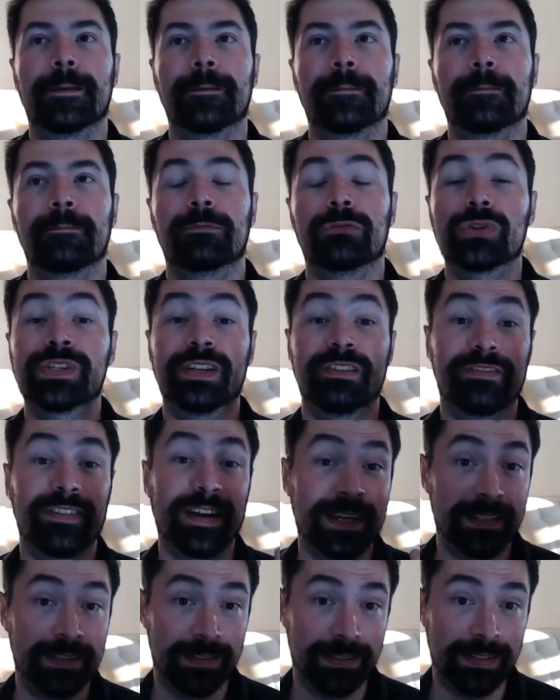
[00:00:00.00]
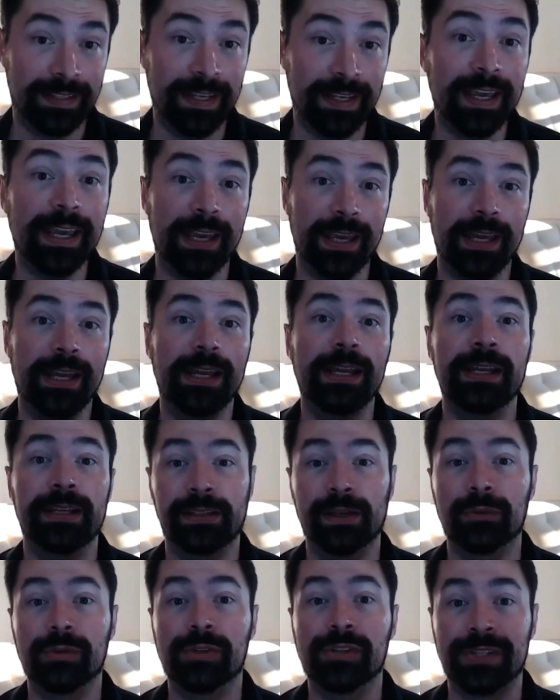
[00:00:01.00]
Você vai ter ele,
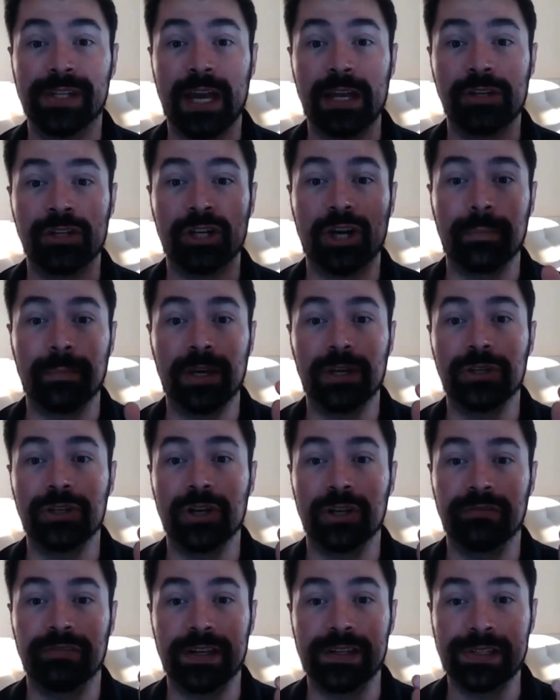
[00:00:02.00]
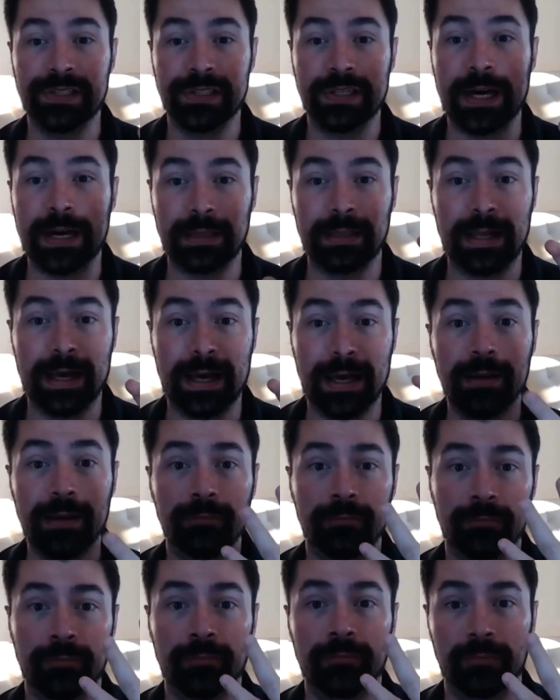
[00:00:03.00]
então esteticamente ele vai estar lá,
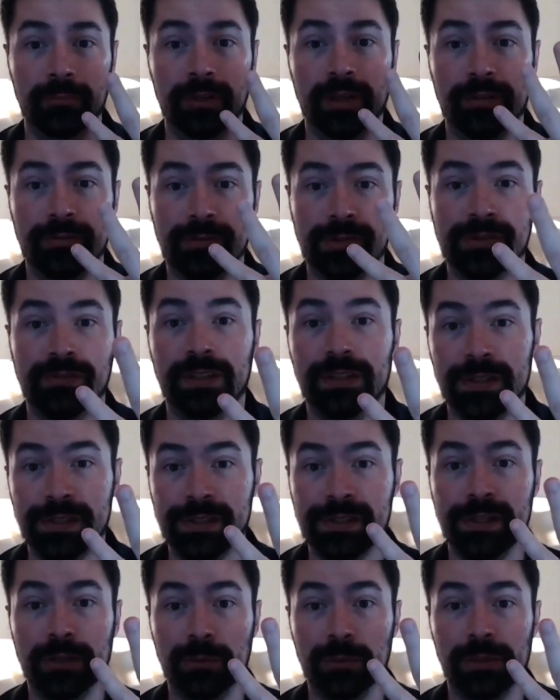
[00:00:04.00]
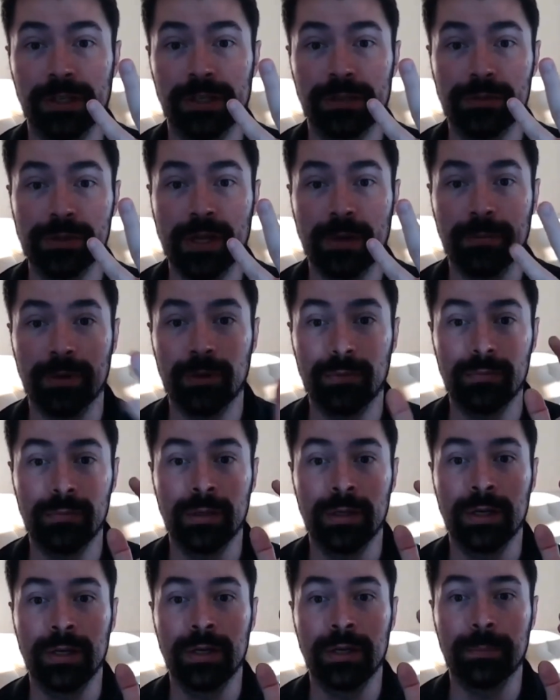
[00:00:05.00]
né? Você vai ter cinco dedos na mão,
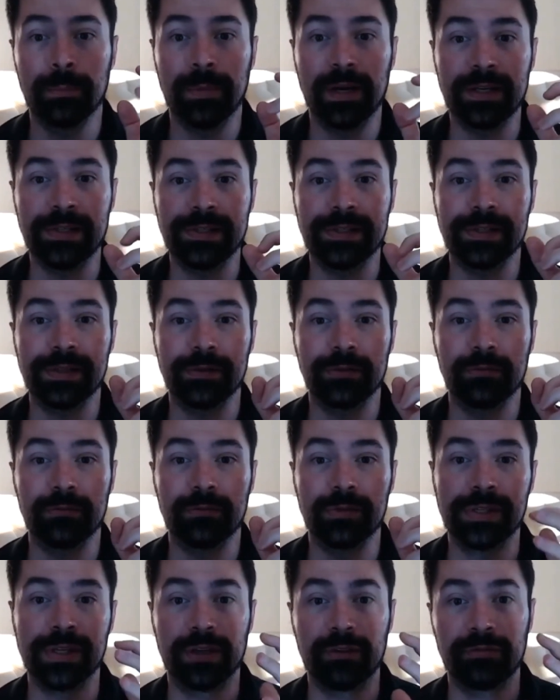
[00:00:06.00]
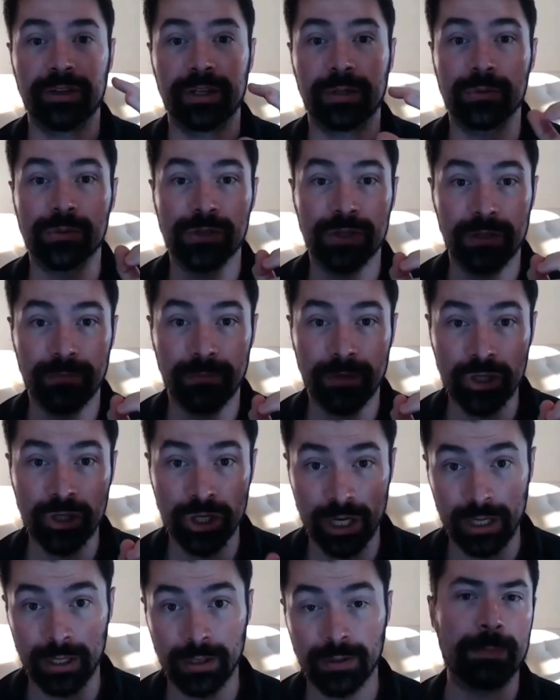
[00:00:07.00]
mas você não vai conseguir
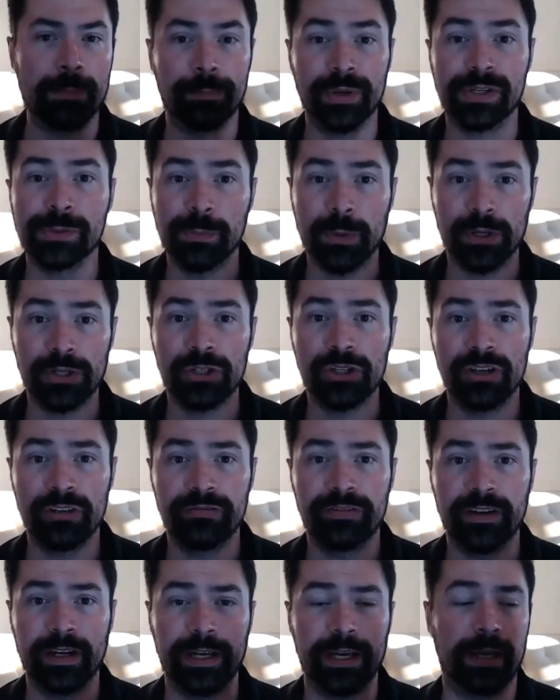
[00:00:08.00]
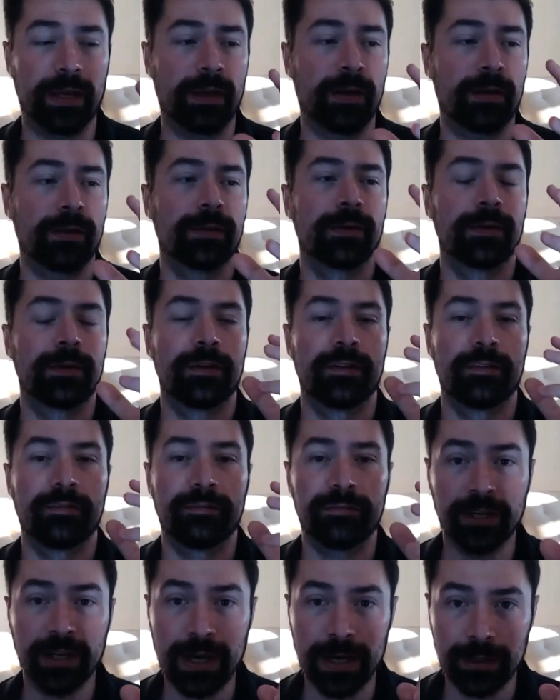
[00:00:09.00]
mexer. A perspectiva era
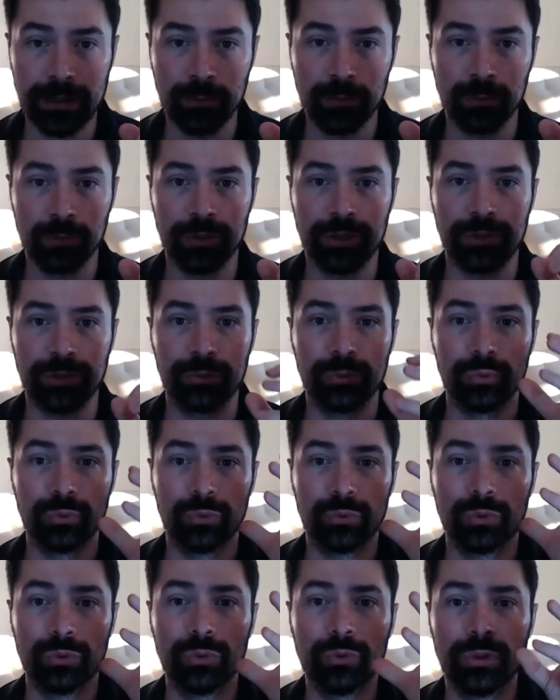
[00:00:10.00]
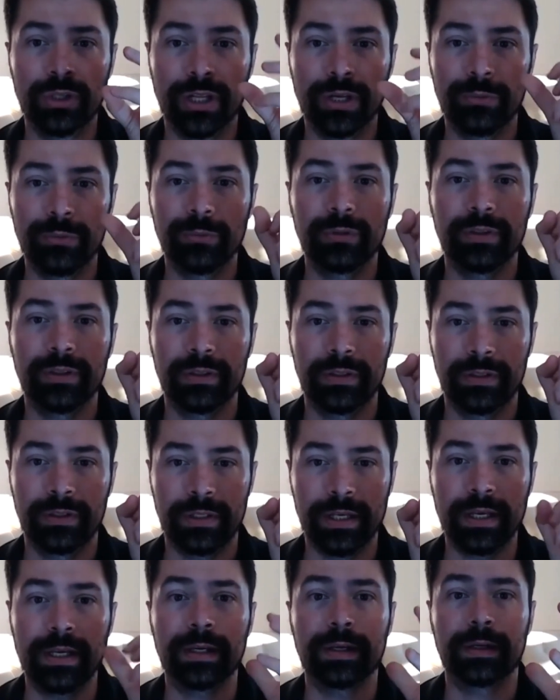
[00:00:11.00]
ficar com o dedo duro, não
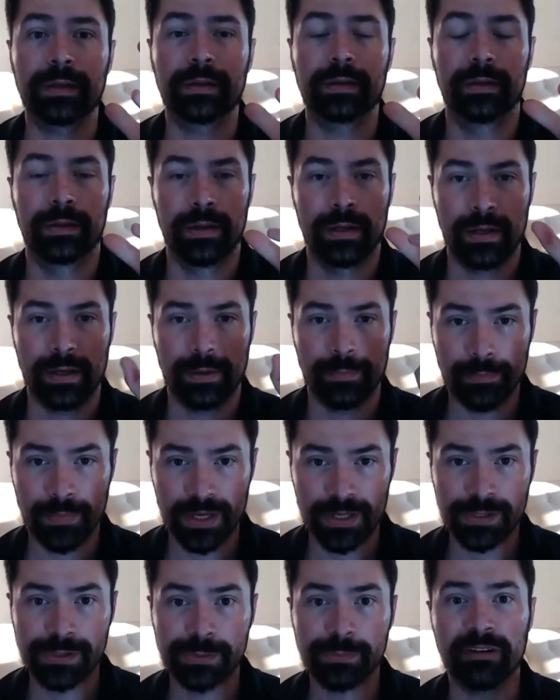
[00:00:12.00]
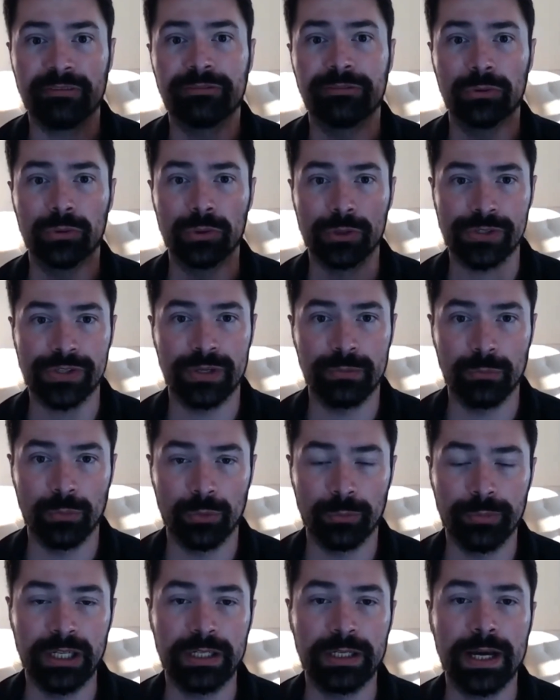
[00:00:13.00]
ter mesma força e
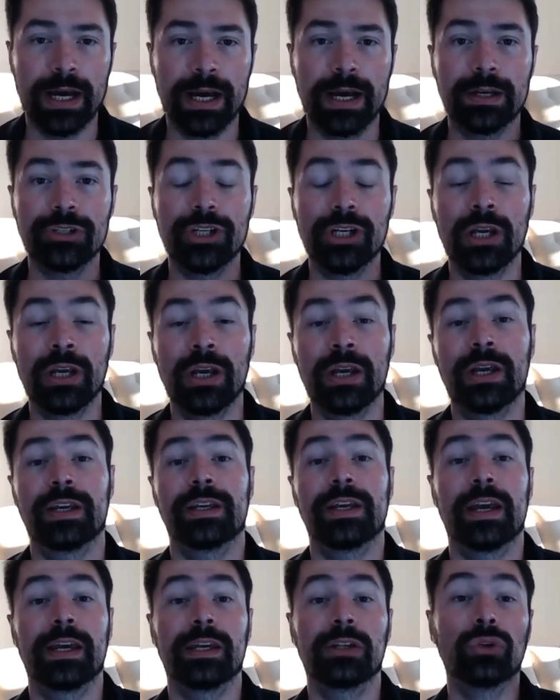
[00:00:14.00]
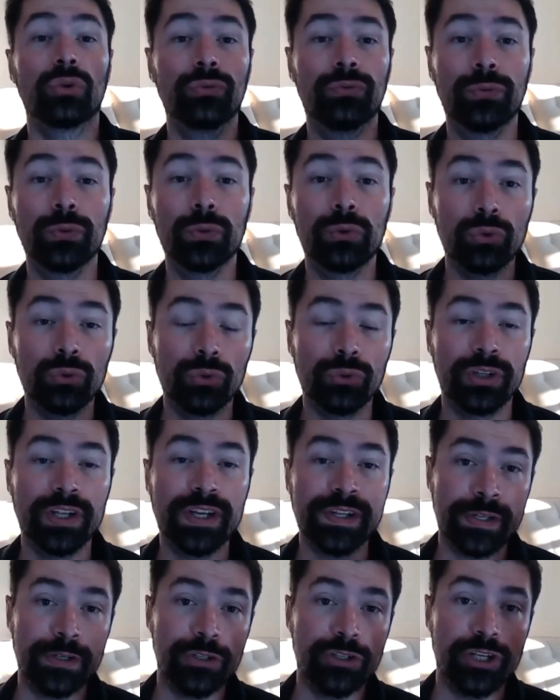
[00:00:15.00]
mobilidade, e aí no futuro
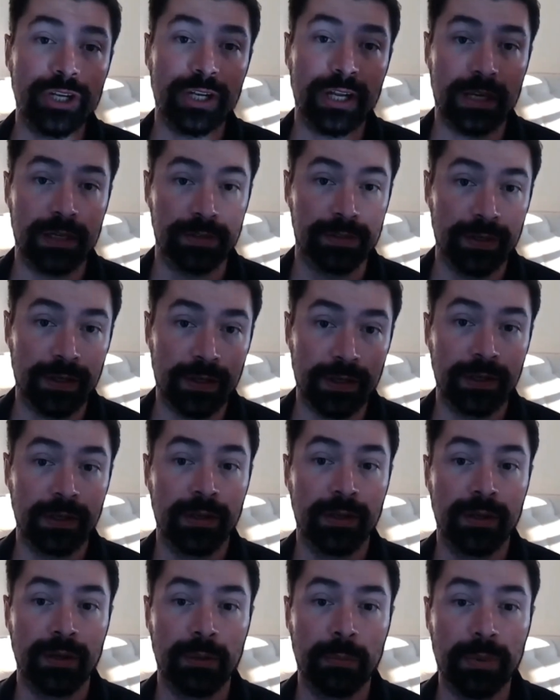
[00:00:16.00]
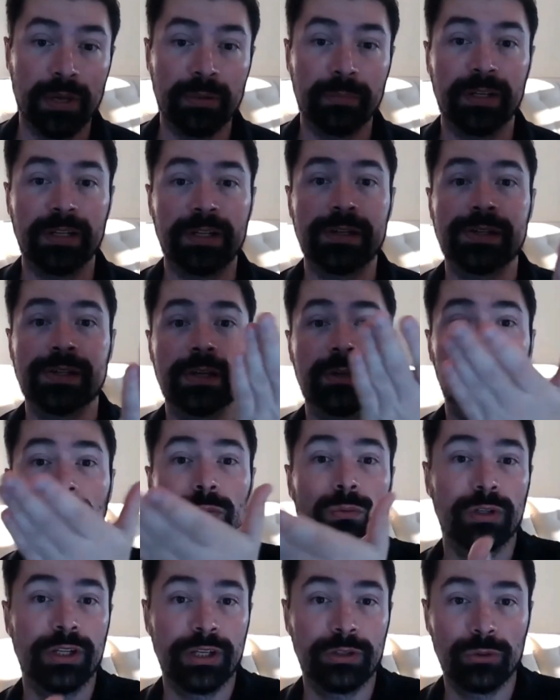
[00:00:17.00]
decidir entre permanecer
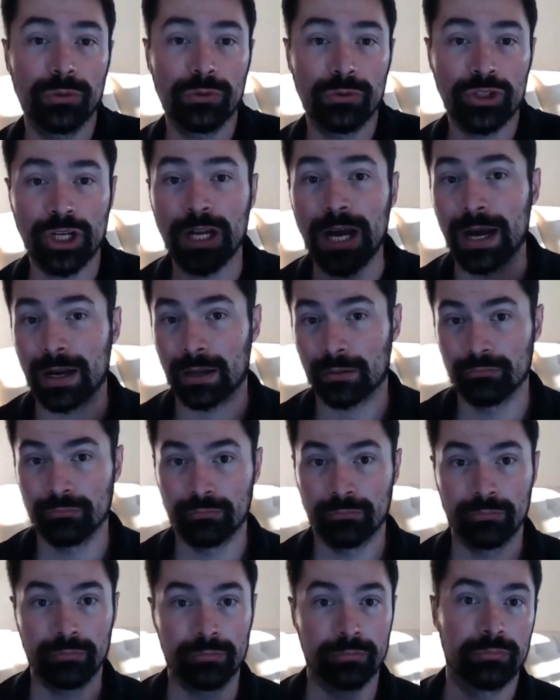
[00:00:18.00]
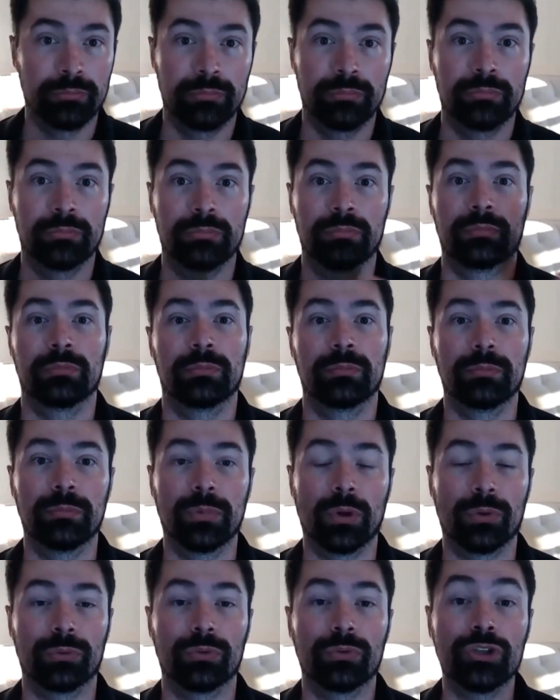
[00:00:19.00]
com o dedo ou tirar.
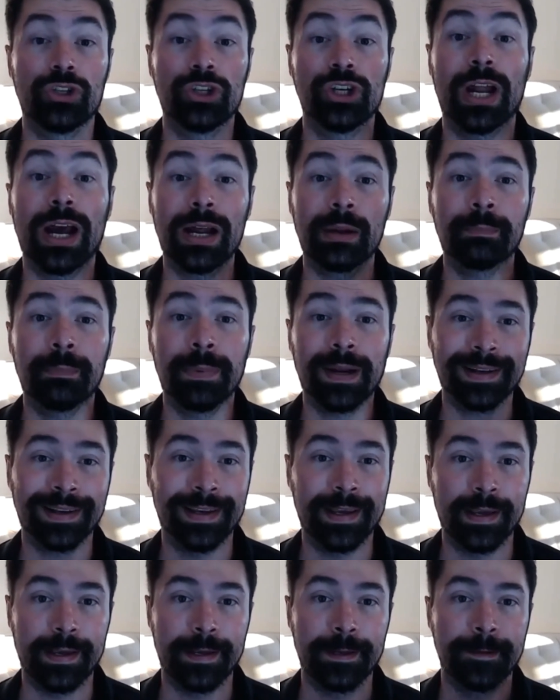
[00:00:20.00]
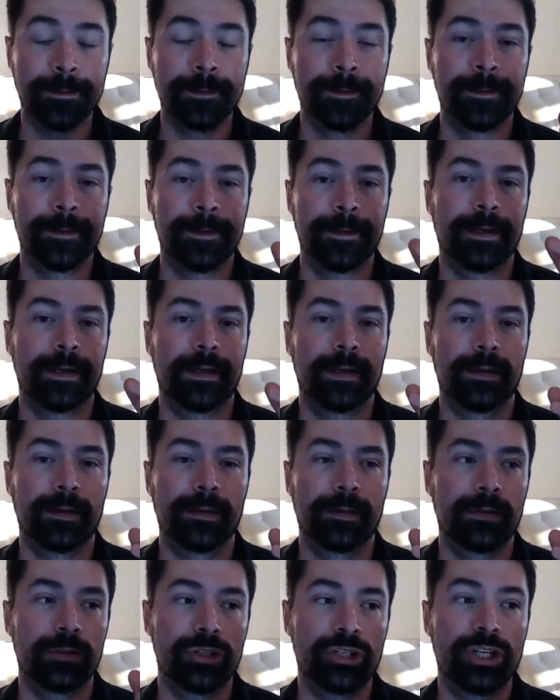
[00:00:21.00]
Pronto. Tirar para quê?
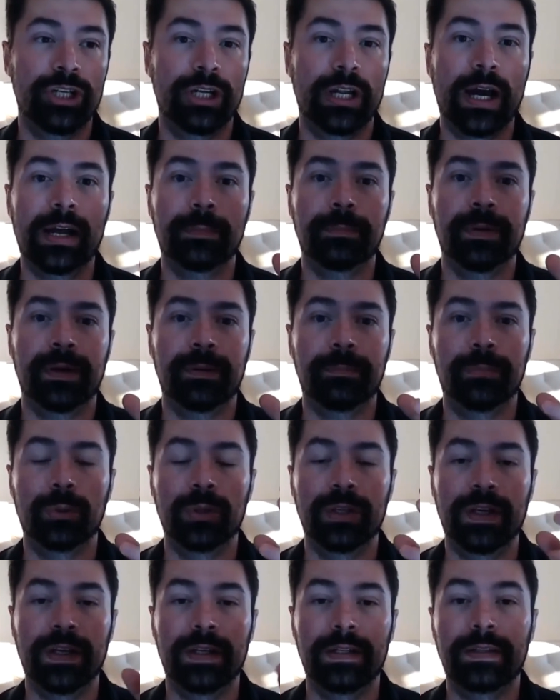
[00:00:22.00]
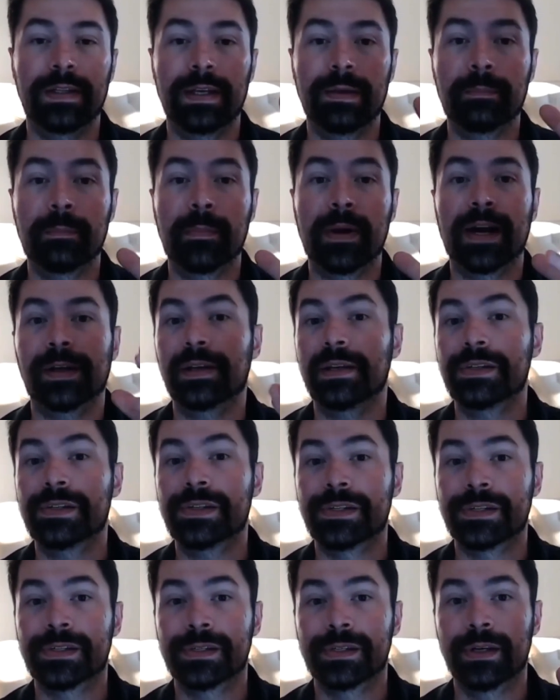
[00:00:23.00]
Tirar para poder ter
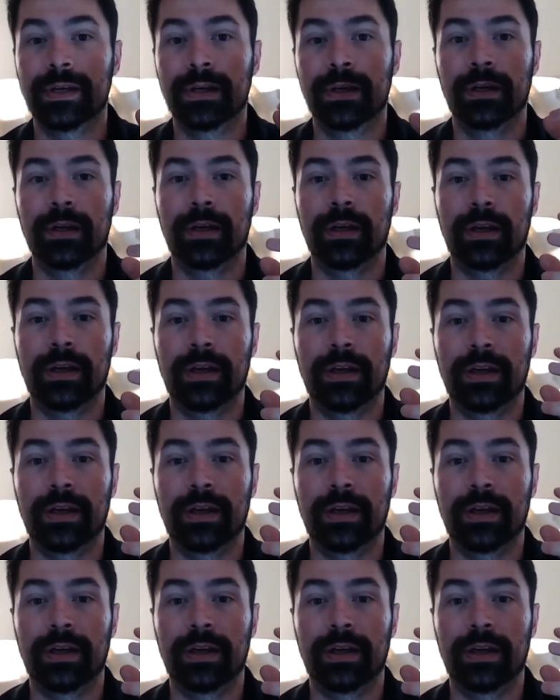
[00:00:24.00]
mais é,